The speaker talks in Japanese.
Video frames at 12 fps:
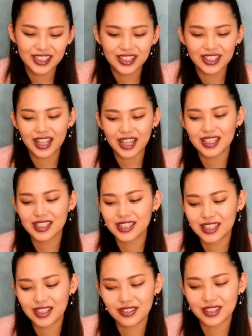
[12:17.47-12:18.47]
そんな感じ
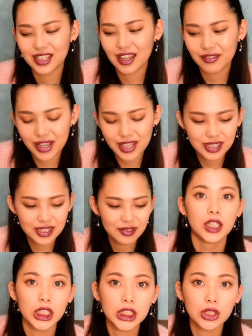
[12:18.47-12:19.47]
でございます
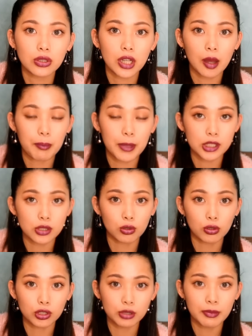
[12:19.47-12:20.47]
以上が
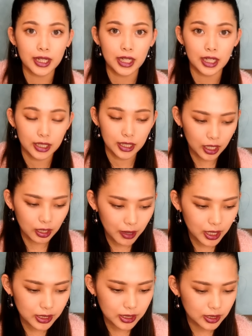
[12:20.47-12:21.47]
ベストコスメになり
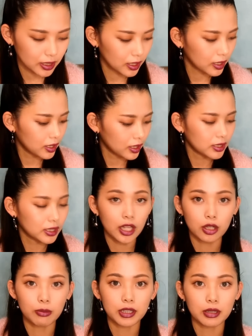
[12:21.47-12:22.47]
ます最
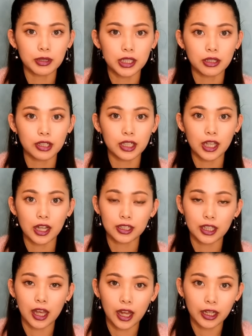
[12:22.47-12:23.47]
後まで見てくれた
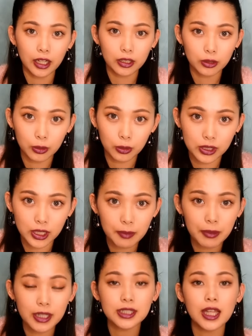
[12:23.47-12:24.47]
方ありがとうござい
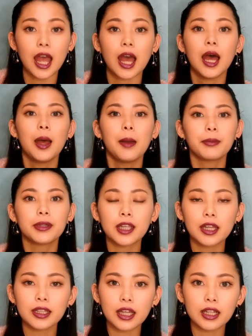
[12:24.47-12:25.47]
ましたま
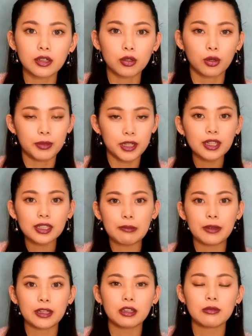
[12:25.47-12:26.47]
た何かこう皆
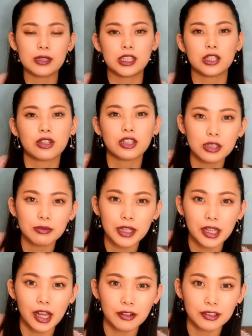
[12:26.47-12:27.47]
様のベストコスメ
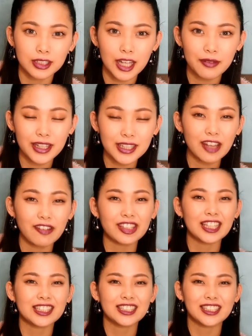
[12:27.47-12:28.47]
がございました
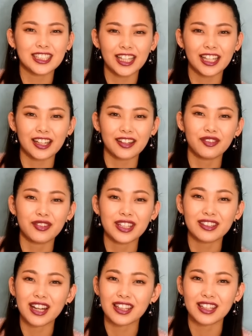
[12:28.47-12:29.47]
私にぜひ
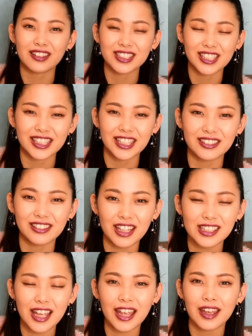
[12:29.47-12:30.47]
コメント欄で教えてくだ
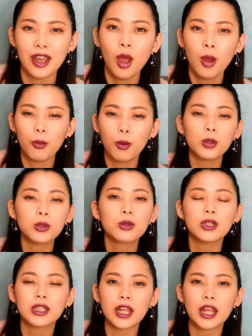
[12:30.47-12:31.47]
さいもう本当
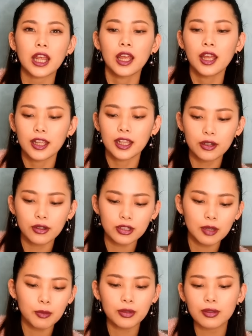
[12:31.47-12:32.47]
にねいろん
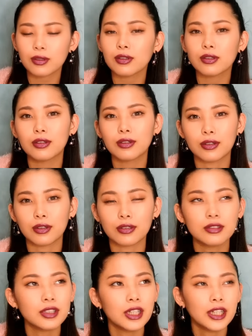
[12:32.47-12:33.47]
なものの
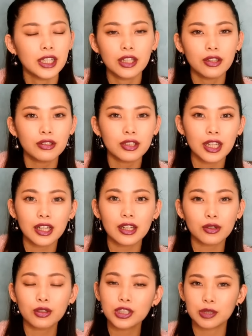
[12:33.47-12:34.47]
んいろんな
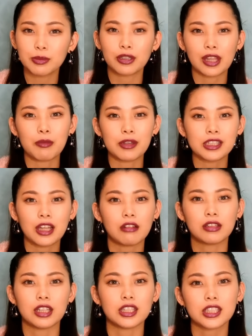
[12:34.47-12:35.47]
コスメを試したく
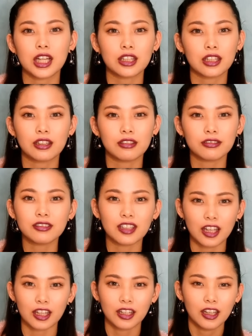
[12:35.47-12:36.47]
て仕方なく
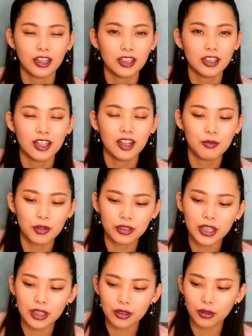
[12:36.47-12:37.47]
てもう
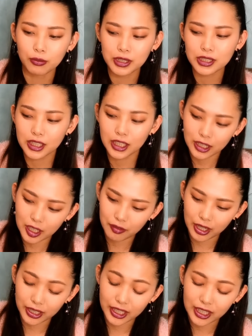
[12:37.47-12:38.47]
ねこう見つけて
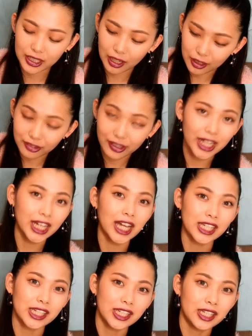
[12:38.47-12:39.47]
は気になるのは
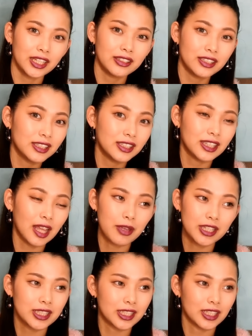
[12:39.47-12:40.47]
い試
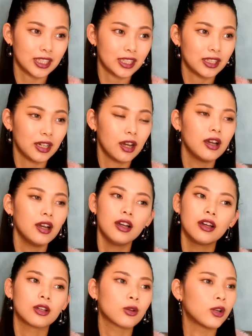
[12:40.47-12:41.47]
し
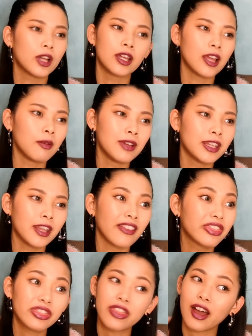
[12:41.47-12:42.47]
これダメだっ
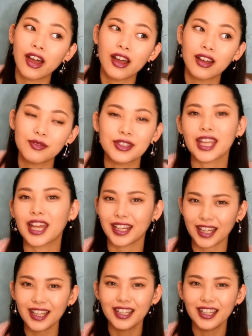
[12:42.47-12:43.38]
たみたいなあ